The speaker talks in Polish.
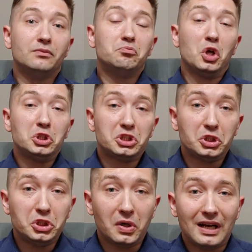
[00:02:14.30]
No i co
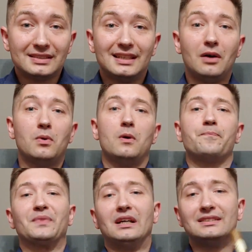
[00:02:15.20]
się
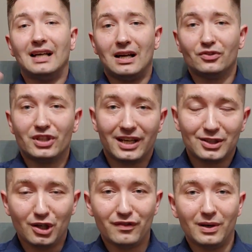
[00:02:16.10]
okazało?
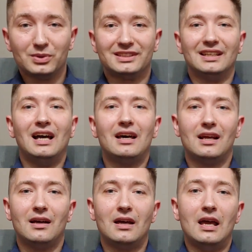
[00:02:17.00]
Zakontraktował
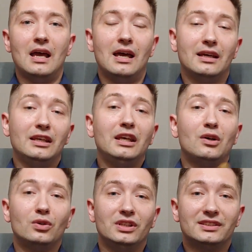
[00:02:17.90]
cygara i
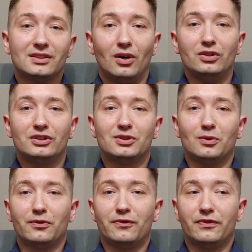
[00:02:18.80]
koniec
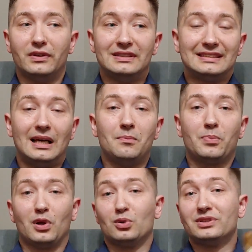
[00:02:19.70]
końców sam
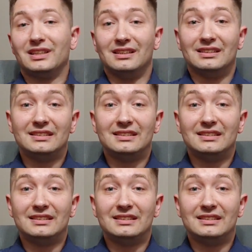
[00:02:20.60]
producent